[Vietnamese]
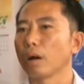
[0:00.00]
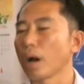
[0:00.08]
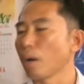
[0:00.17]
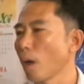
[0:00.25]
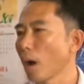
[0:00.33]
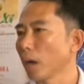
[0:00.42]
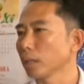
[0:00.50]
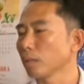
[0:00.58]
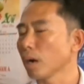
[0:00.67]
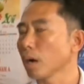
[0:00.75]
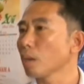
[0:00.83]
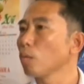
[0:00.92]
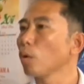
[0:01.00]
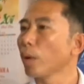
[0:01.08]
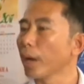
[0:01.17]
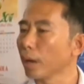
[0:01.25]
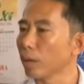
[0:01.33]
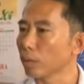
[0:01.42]
hài hòa trong các mối
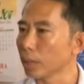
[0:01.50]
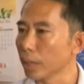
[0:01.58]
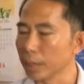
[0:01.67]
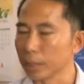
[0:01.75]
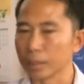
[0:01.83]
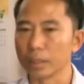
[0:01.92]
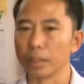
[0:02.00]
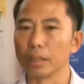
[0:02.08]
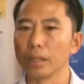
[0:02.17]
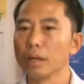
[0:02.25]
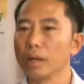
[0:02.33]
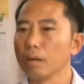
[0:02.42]
quan hệ của gia đình từ